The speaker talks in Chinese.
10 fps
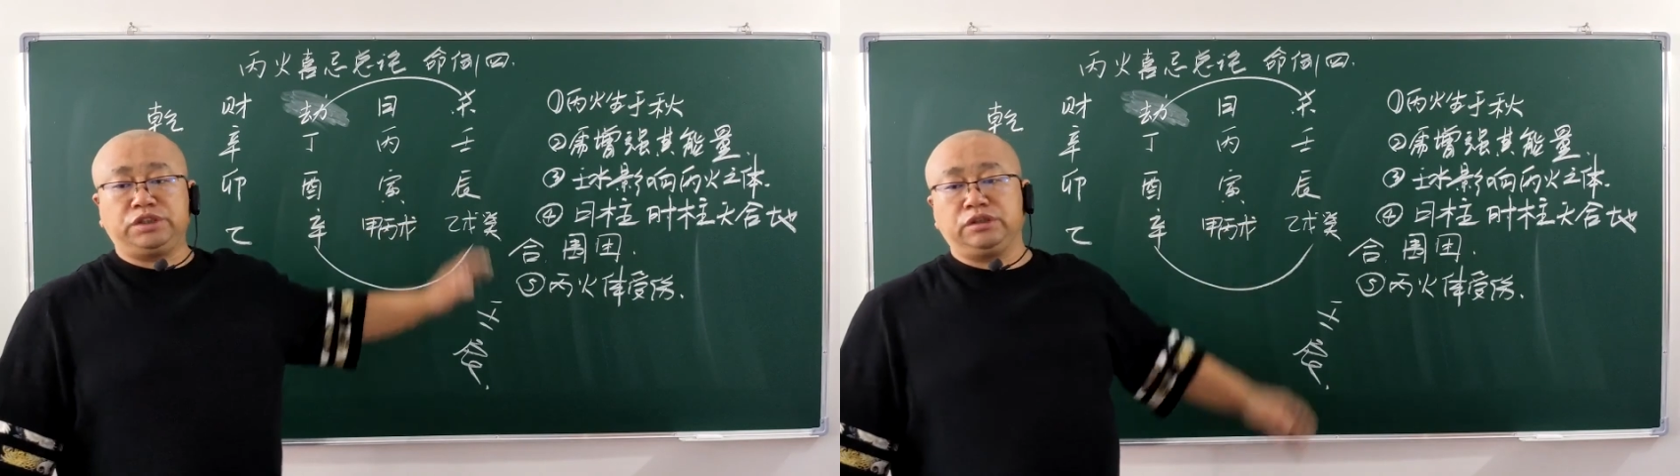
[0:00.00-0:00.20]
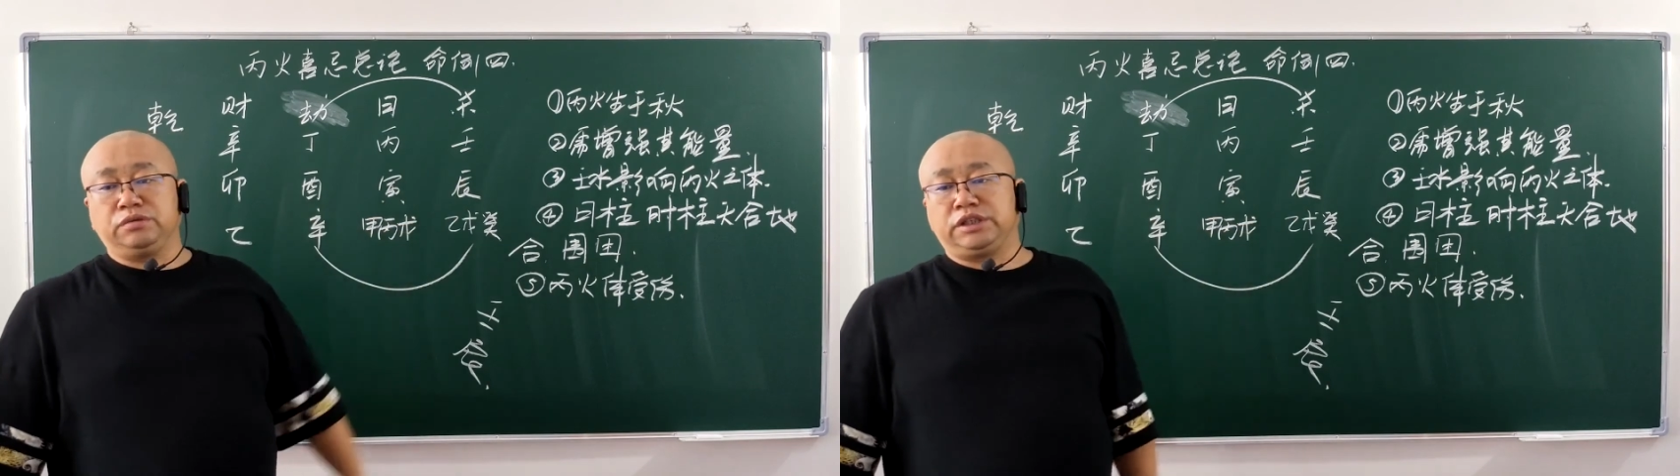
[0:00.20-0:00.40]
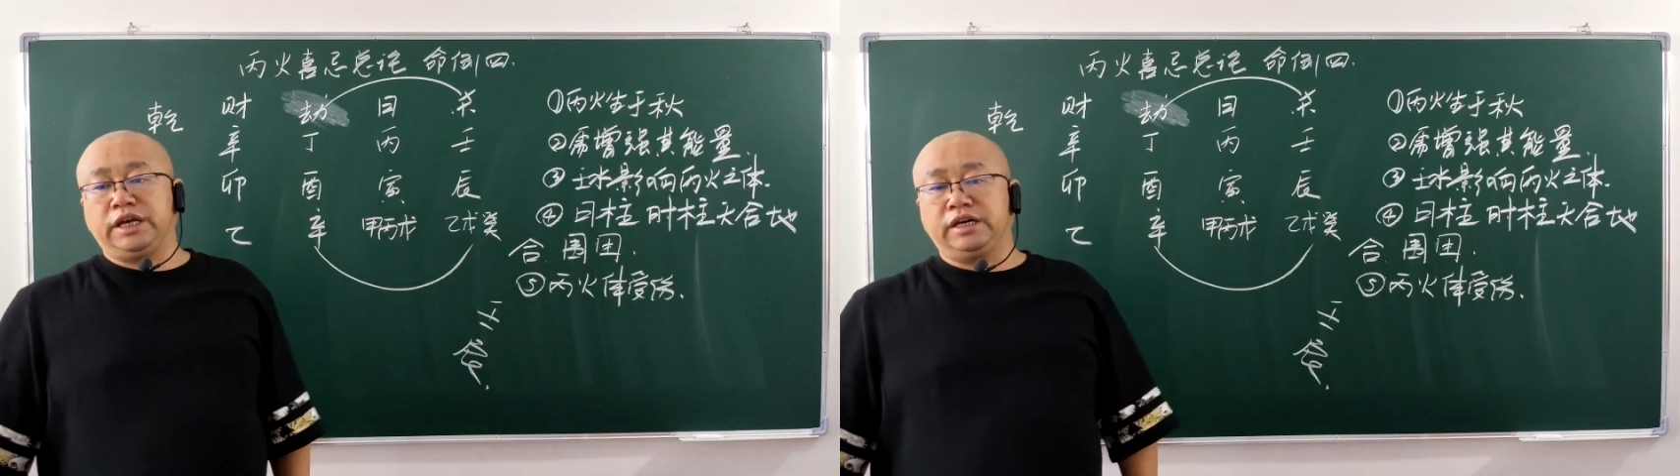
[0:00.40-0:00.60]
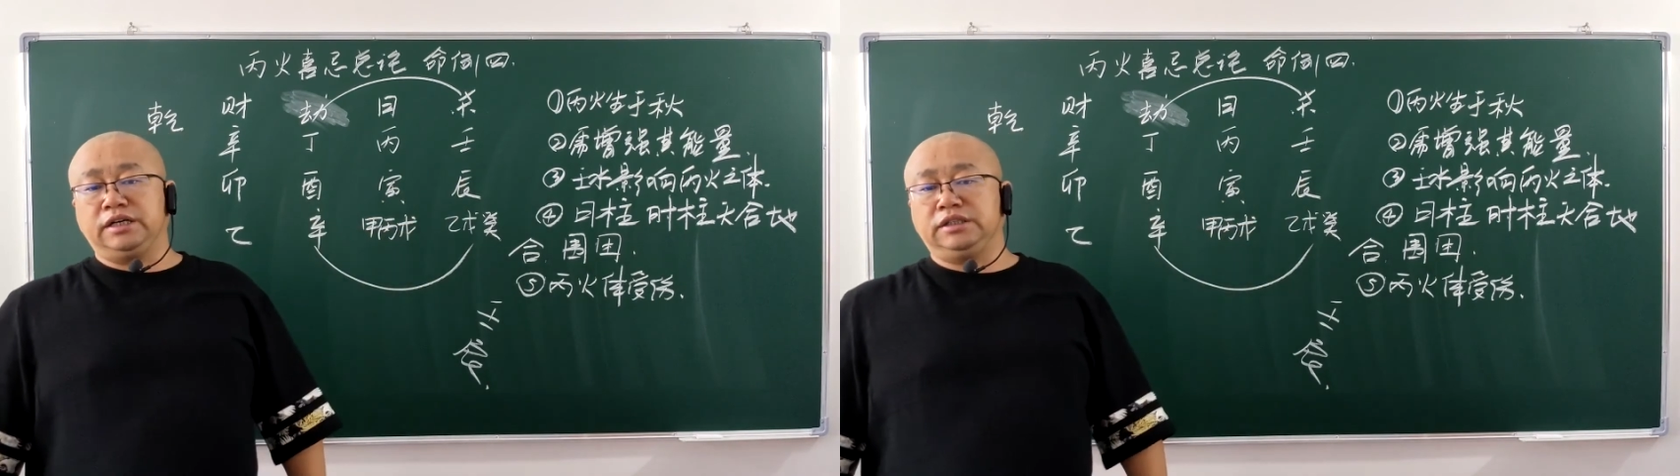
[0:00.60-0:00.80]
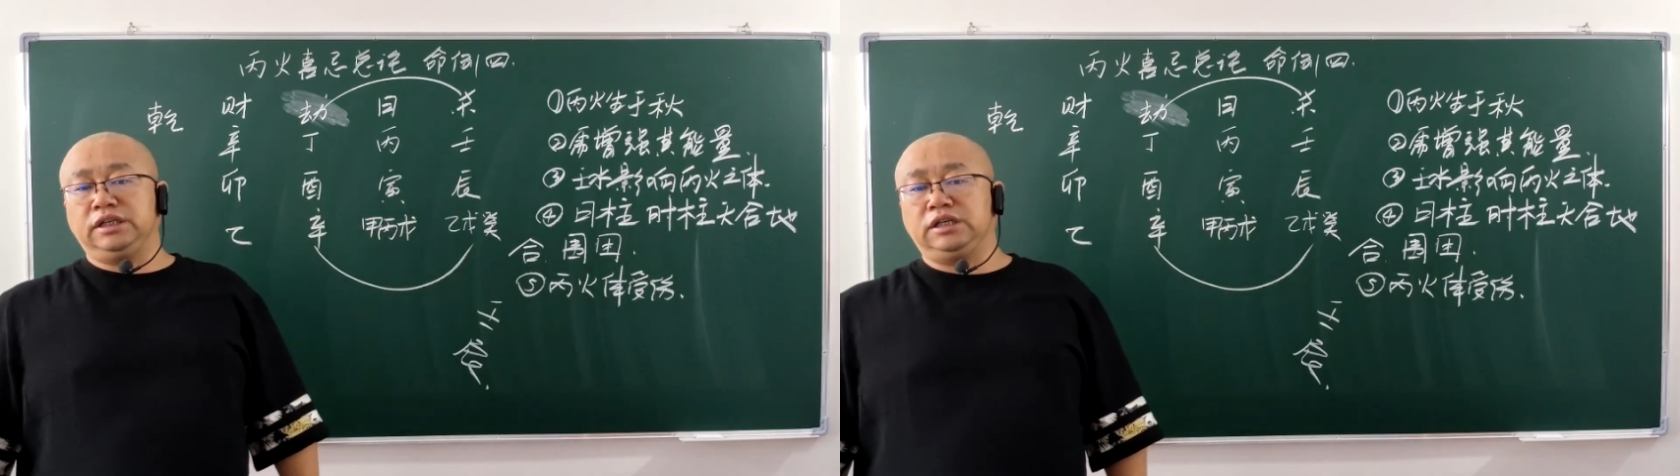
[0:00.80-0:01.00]
合围
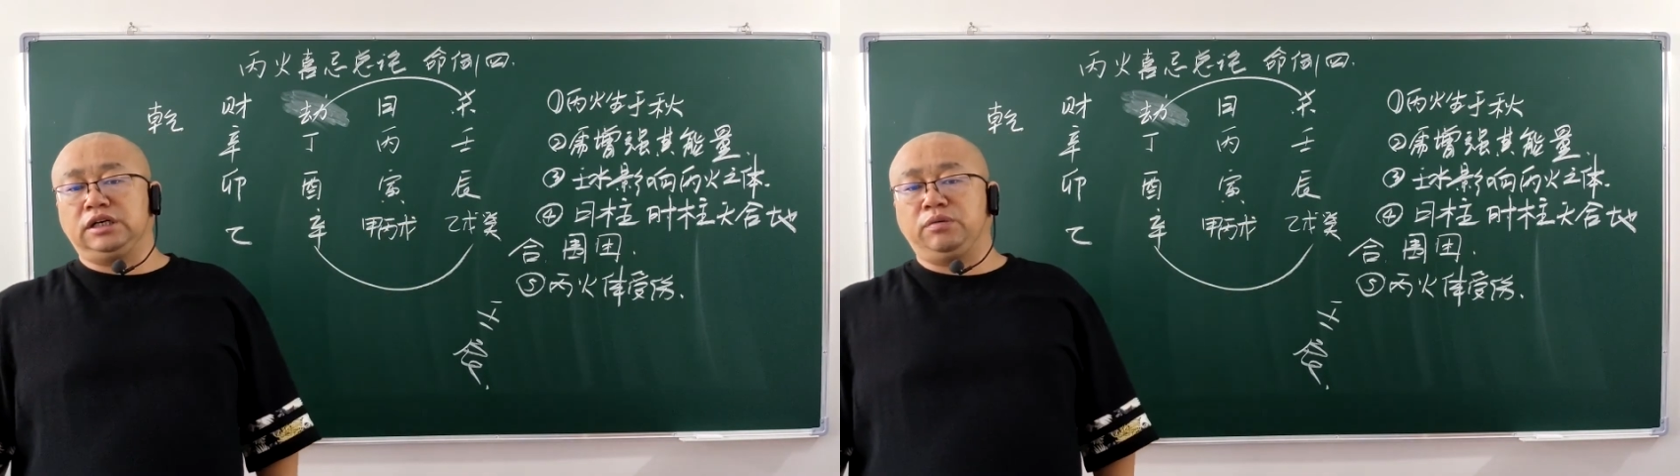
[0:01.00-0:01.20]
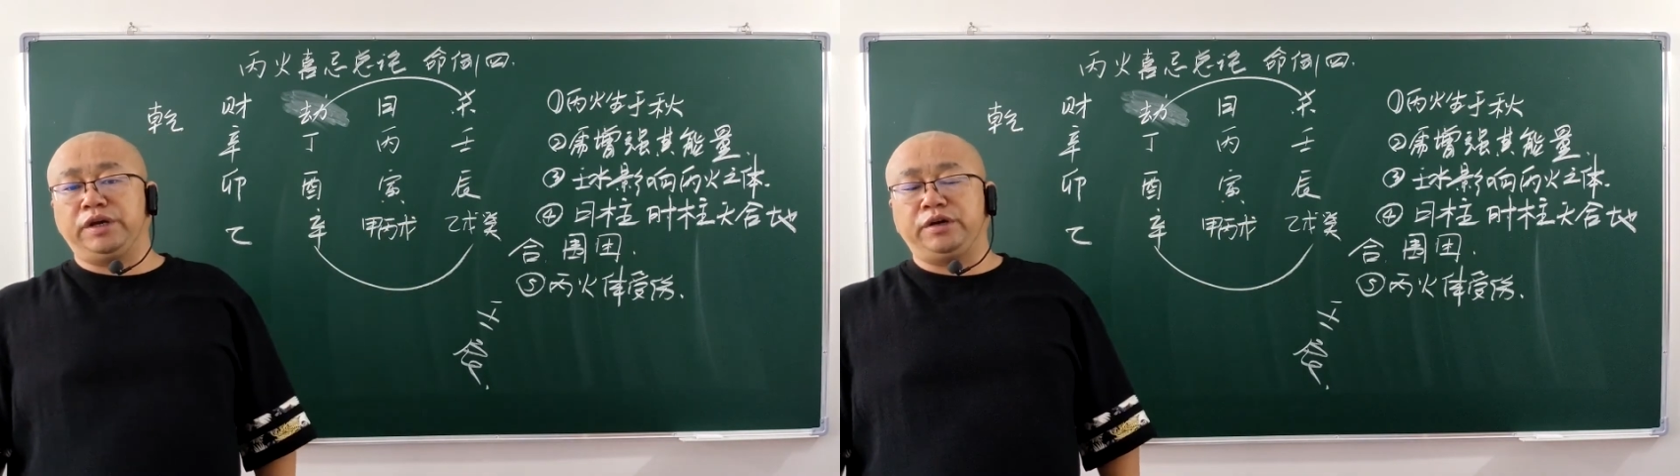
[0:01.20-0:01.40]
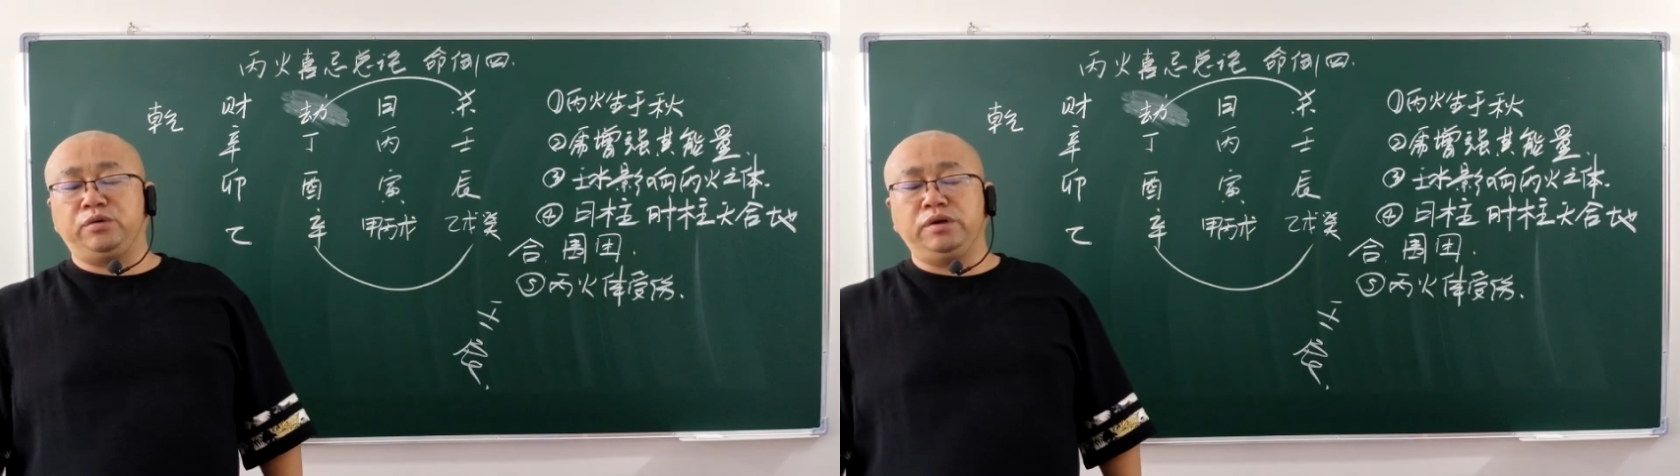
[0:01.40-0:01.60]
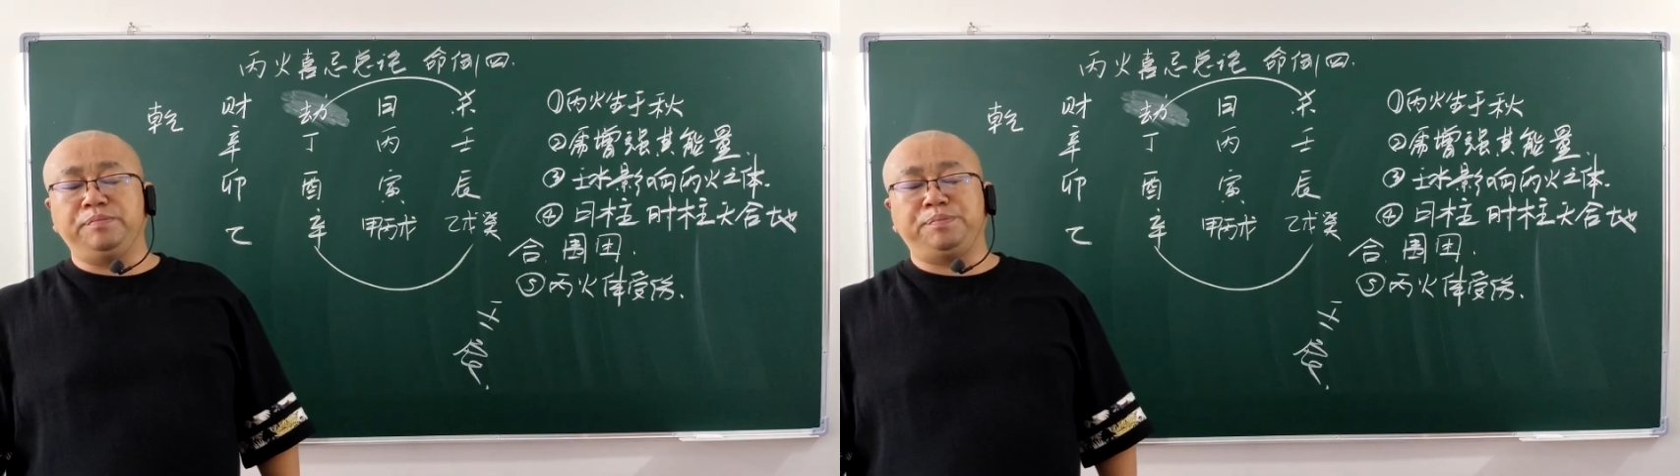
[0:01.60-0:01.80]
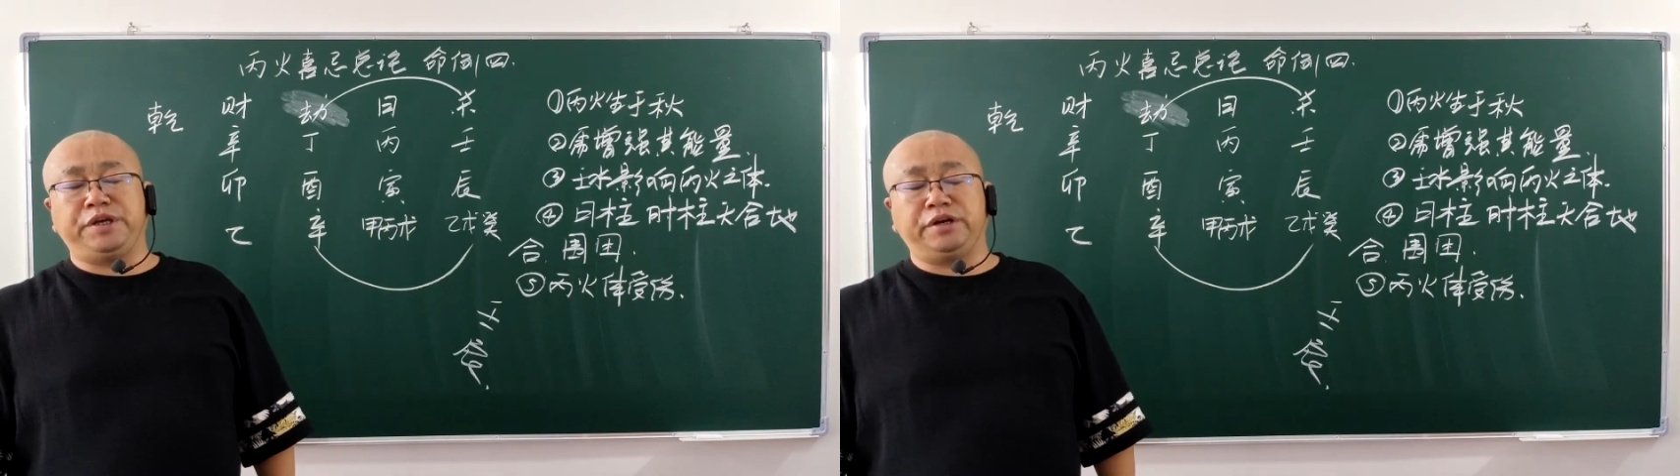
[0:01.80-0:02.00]
困丙火的
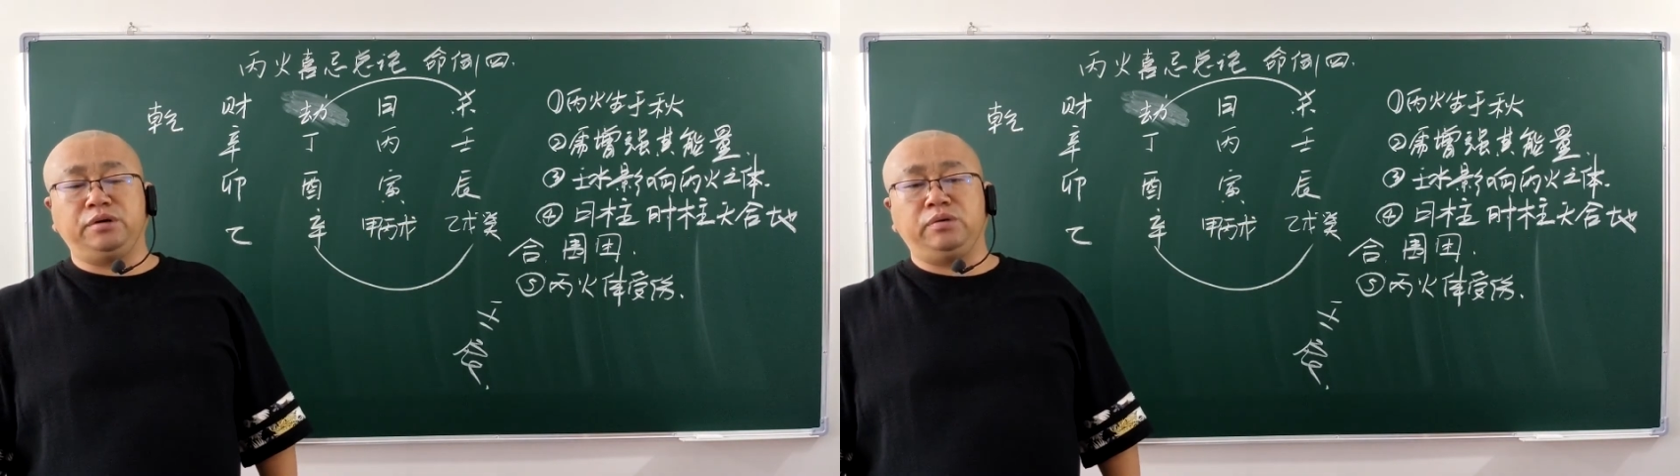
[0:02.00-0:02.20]
信息，